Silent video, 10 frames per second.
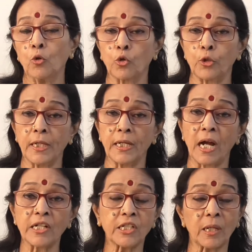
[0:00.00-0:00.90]
உங்களுடைய
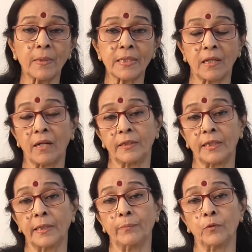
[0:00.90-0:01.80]

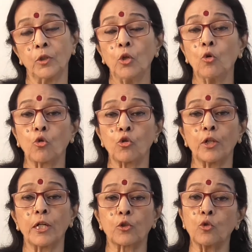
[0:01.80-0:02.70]
அஷ்டமஸ்தானத்தையும்
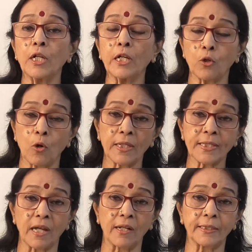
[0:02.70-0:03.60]
உங்களுடைய ருண
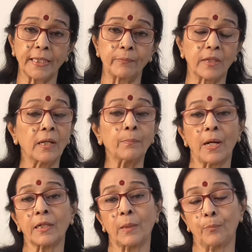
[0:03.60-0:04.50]
ரோகஸ்தானத்தையும் தான்
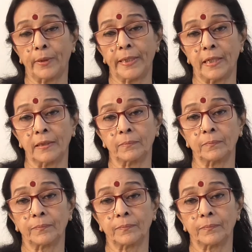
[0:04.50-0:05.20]
பார்க்க போகிறார்